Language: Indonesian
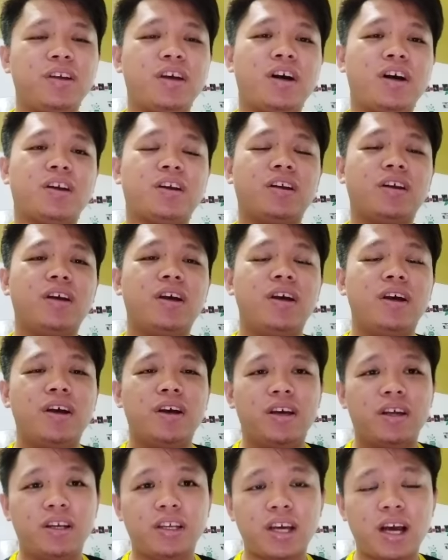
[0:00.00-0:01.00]
yang
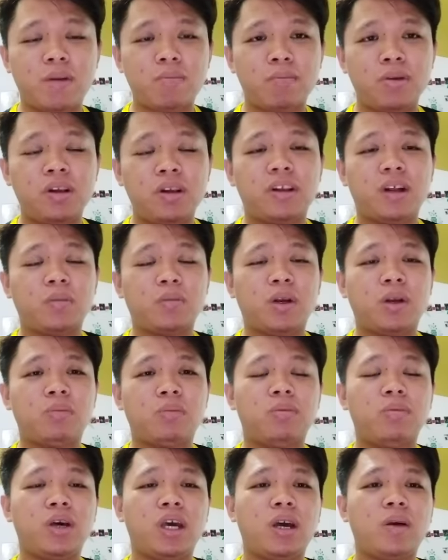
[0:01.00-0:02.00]
diambil daripada
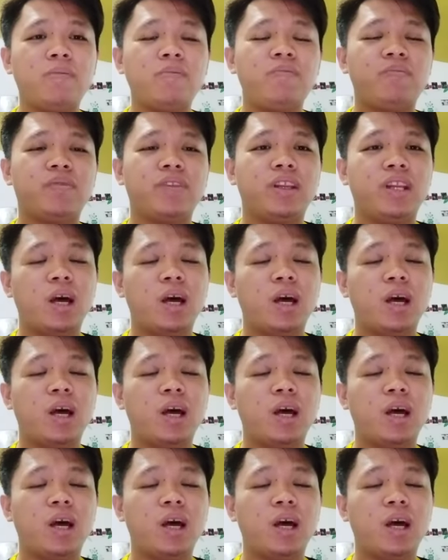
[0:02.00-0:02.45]
PBM,